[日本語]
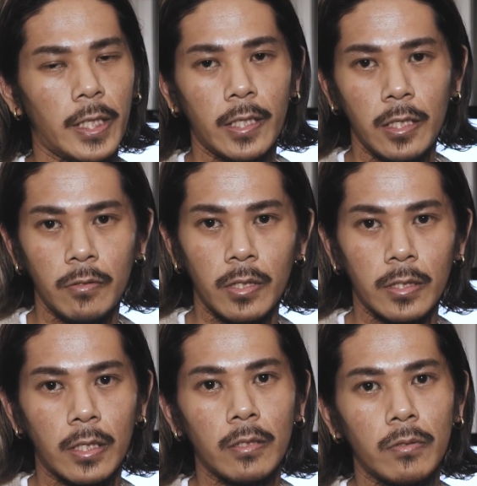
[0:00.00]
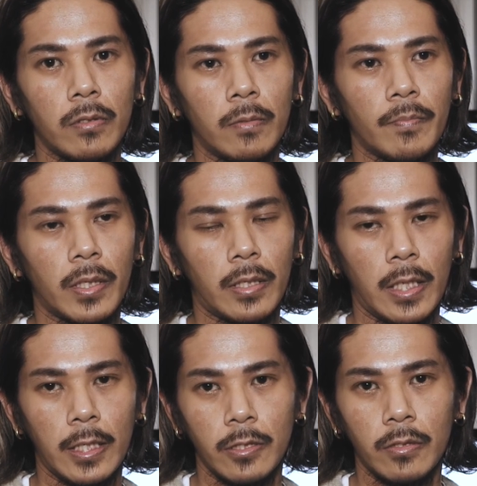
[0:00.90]
焼肉屋さんとあと
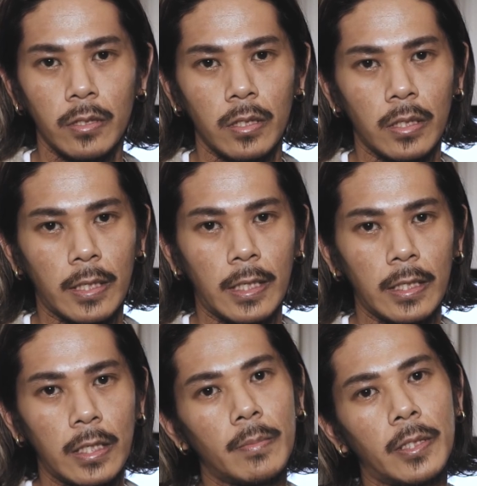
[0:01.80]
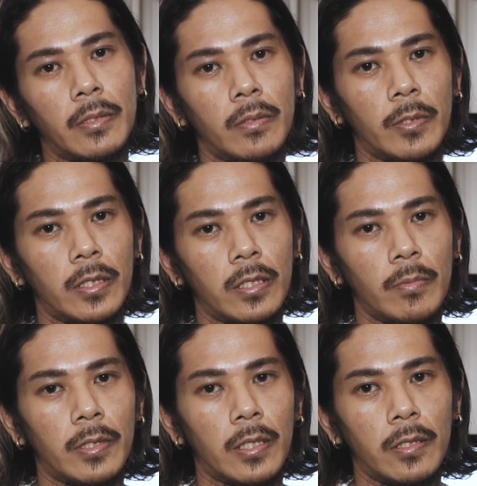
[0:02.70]
原宿にカレーラーメンっていうのもやってる
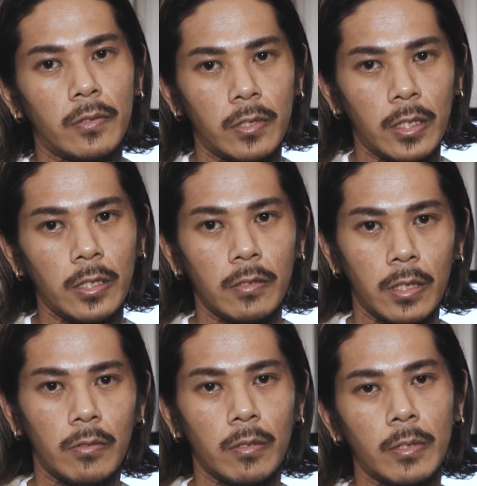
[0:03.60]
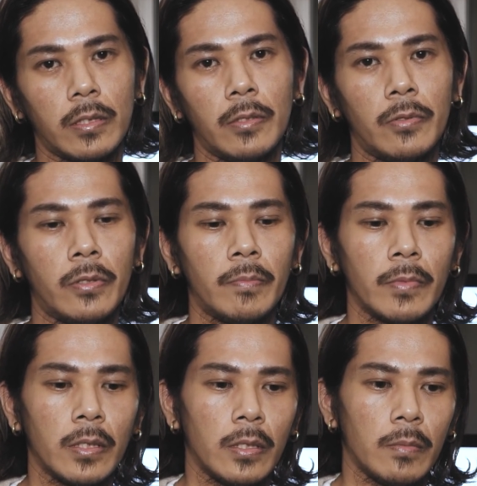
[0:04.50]
みたいなんでそちらリンク貼っときますけど
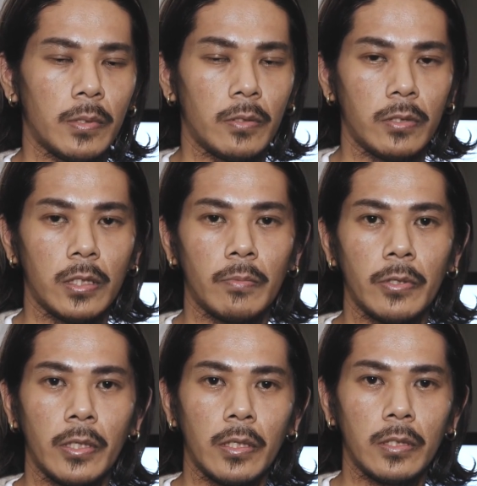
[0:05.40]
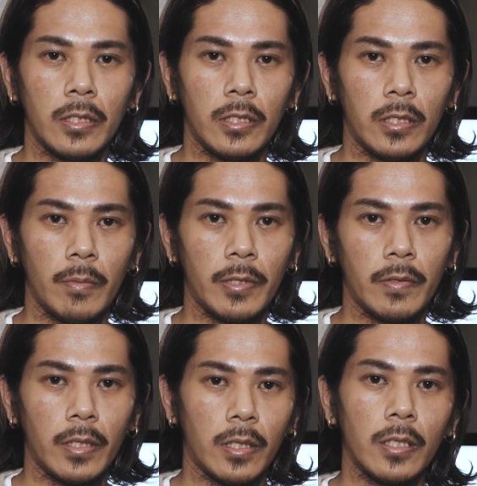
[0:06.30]
そちらもね是非行ってみて
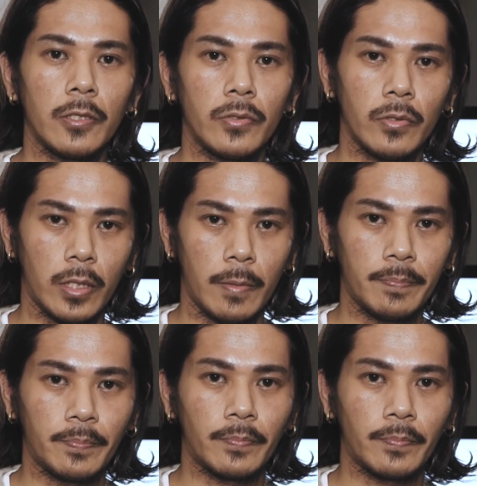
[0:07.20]
はいかがでしょうか